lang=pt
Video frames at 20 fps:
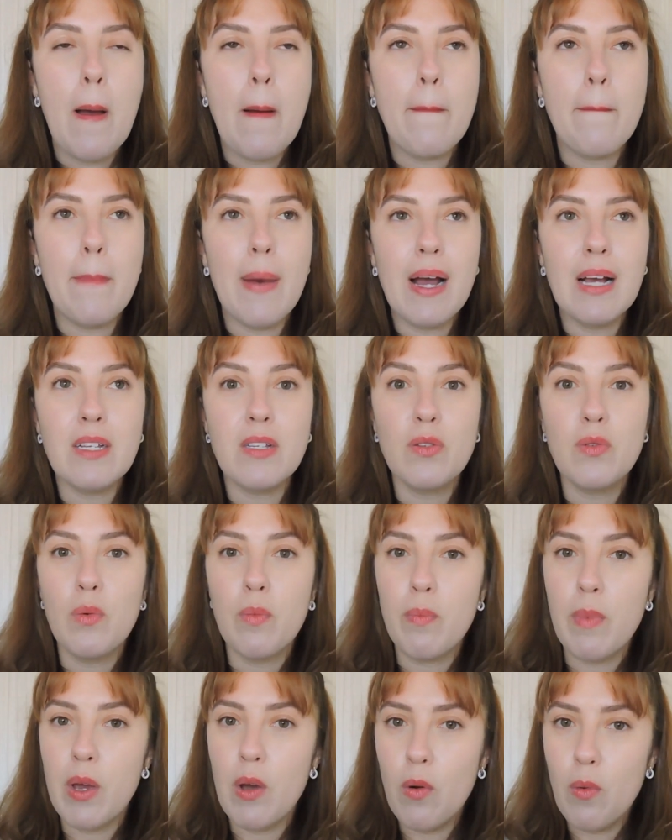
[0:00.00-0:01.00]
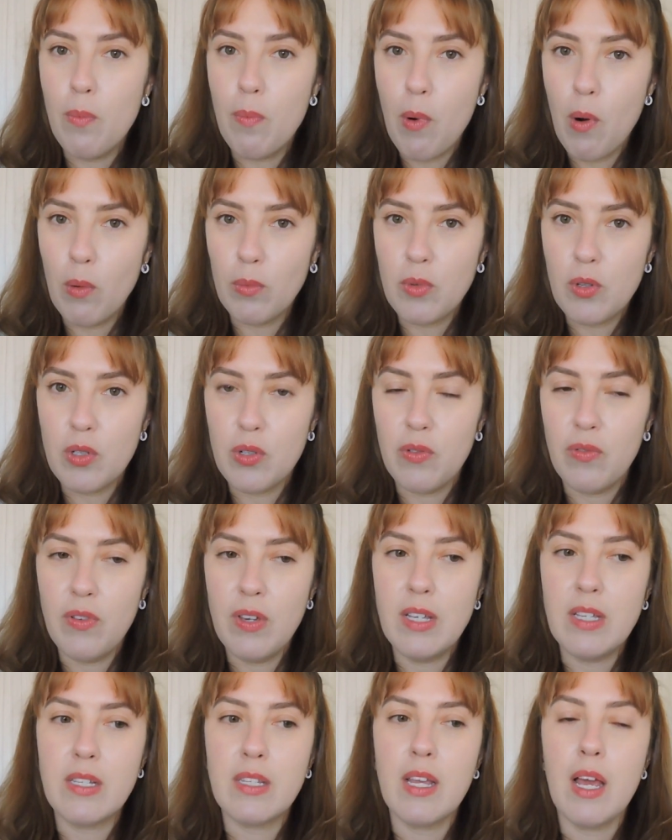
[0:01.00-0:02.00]
Mas, no meu ponto de
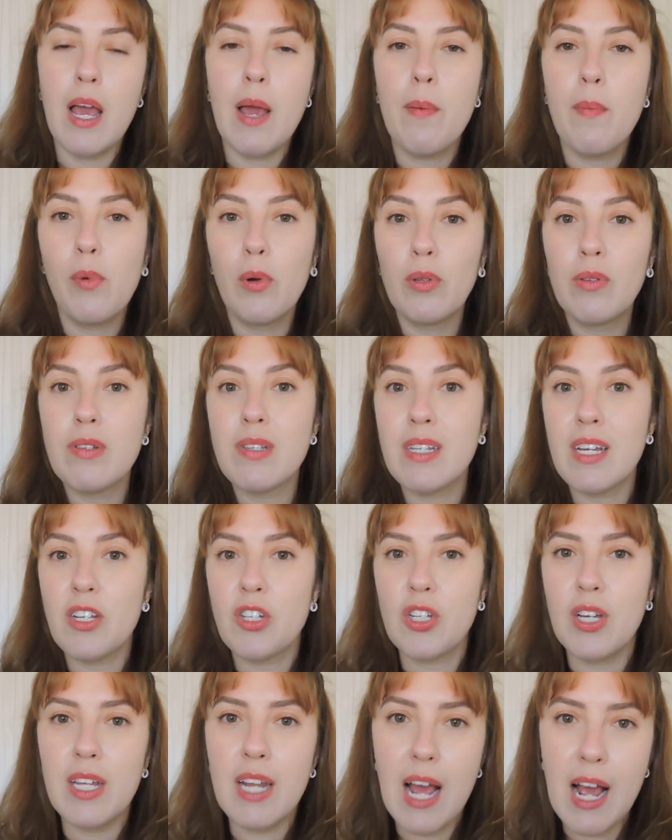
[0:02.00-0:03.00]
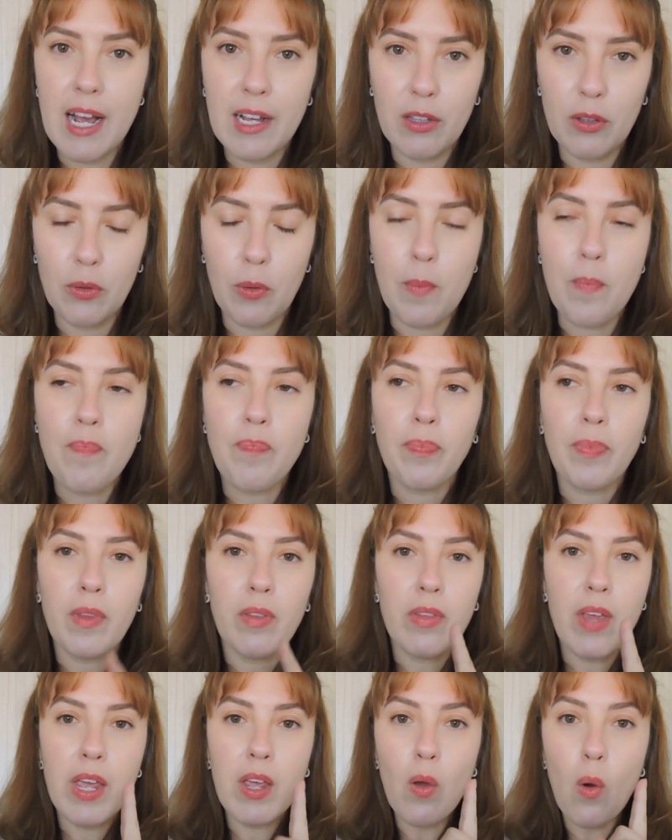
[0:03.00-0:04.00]
vista, é muito exagerado.
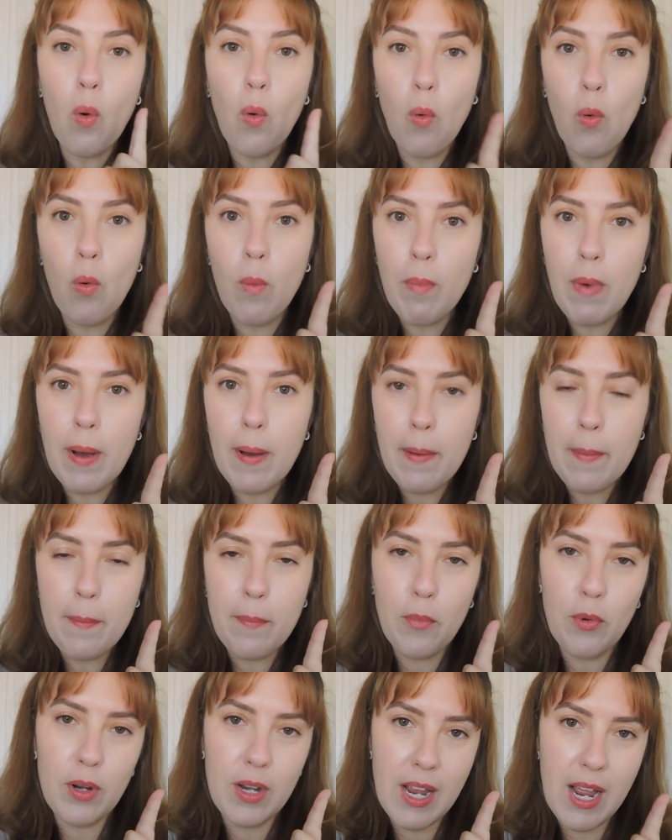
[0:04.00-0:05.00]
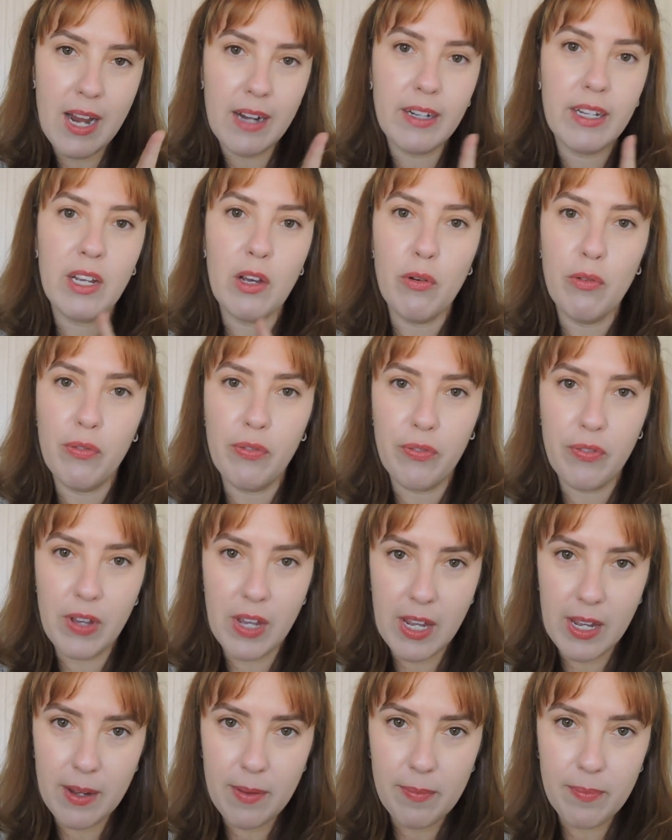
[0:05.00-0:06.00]
Tem uma mulher que eu
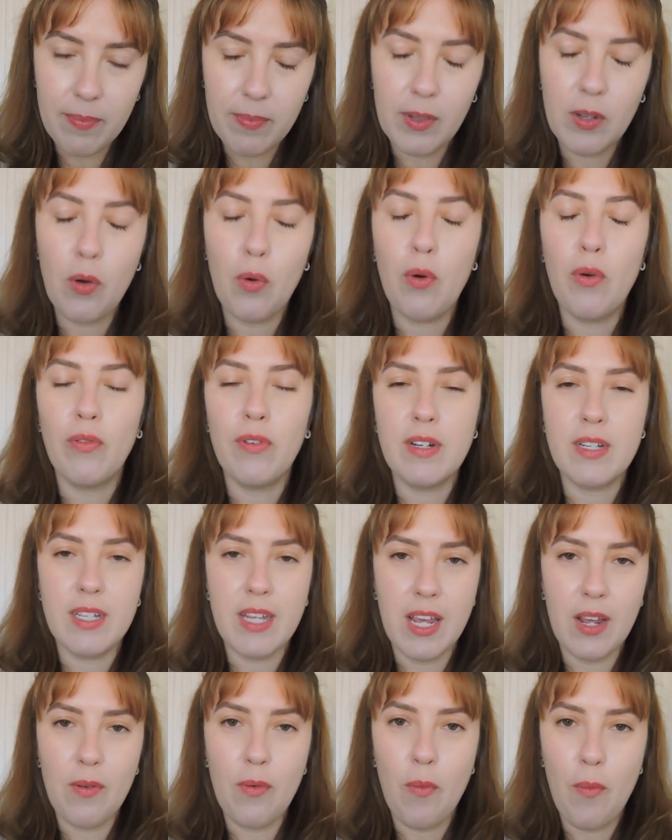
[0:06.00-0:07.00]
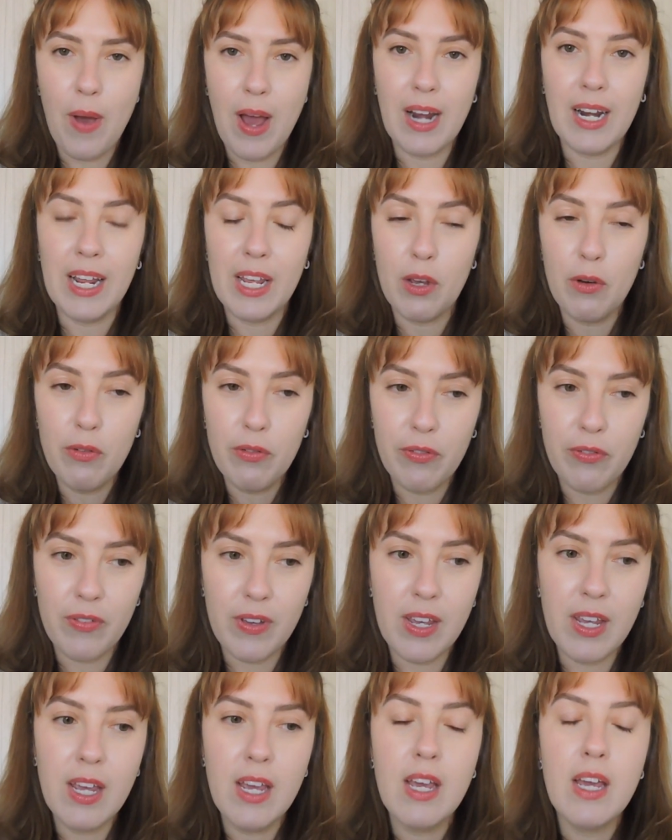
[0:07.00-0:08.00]
vi, que eu conversei com ela e eu
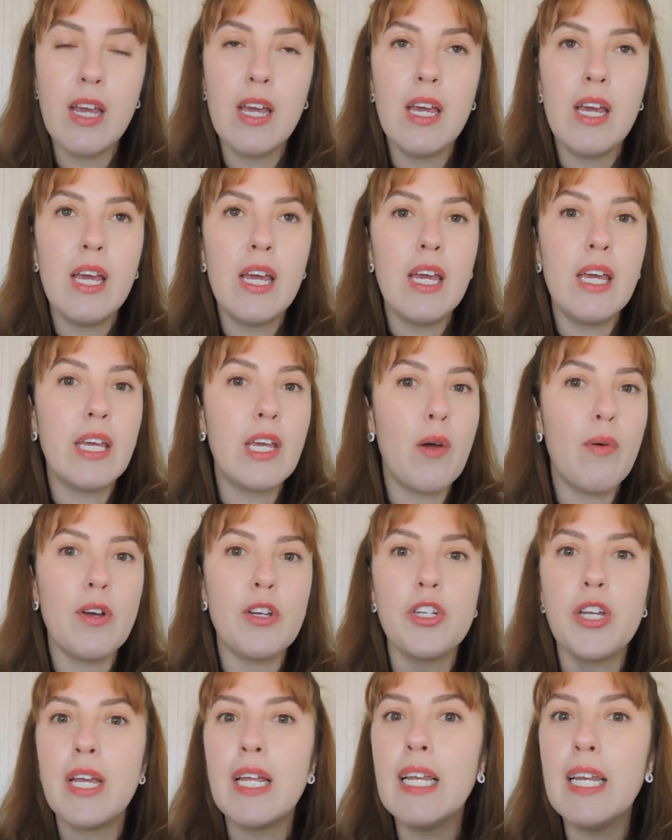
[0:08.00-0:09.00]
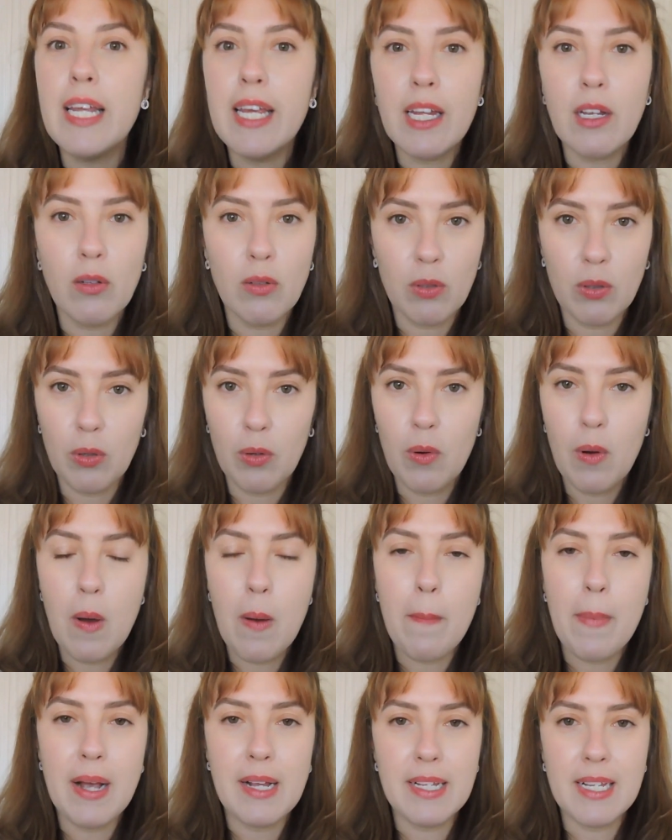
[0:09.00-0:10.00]
vi, e que eu achei lindo,
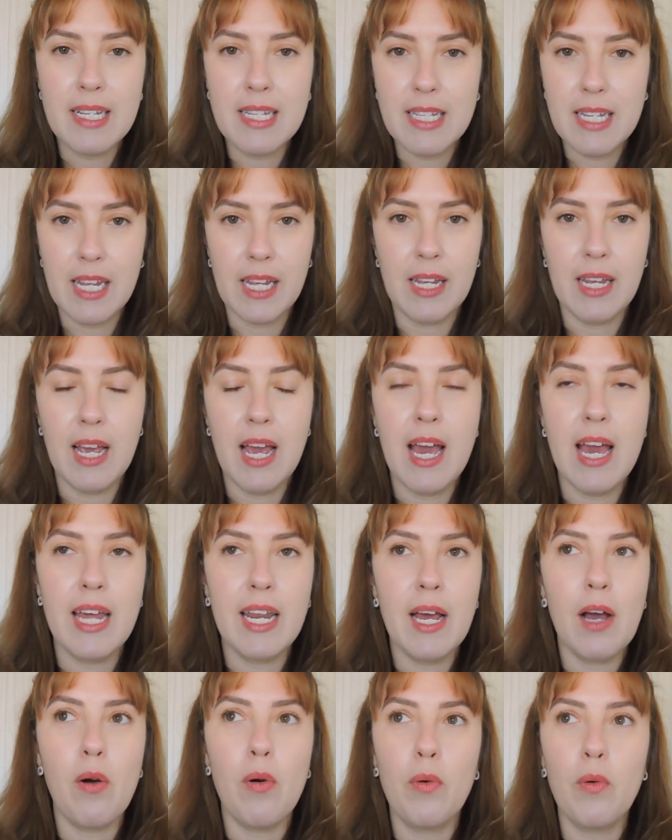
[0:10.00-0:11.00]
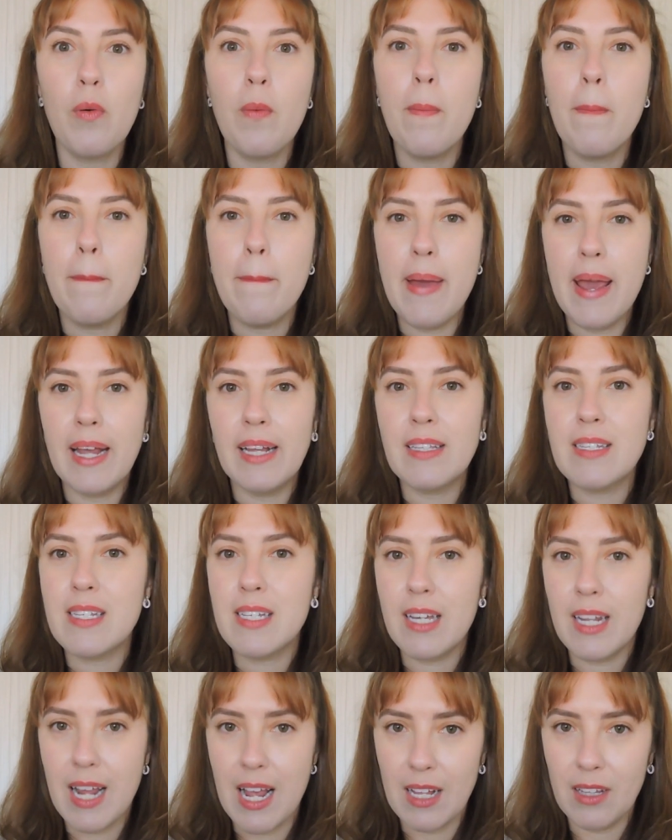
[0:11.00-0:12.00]
mas assim, era algo bem
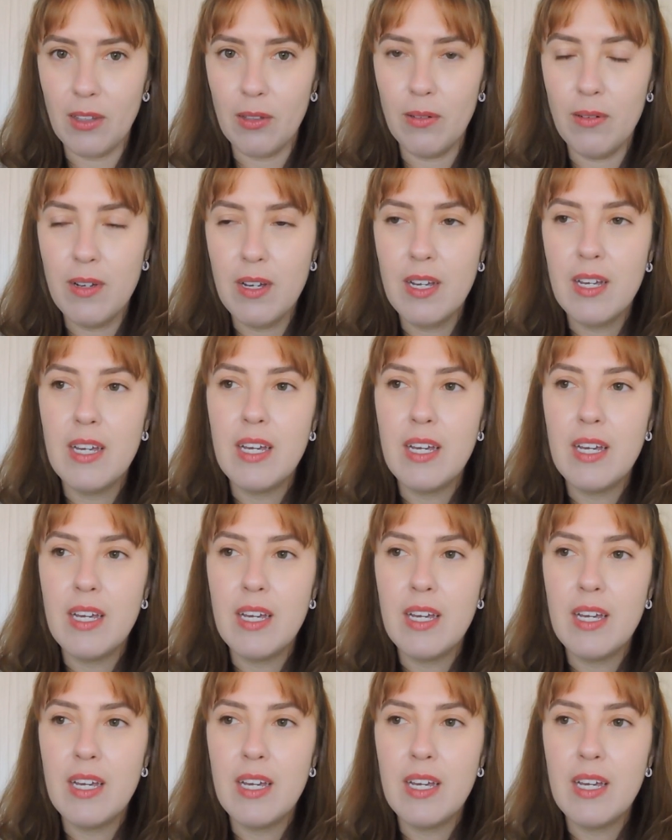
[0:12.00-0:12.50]
discreto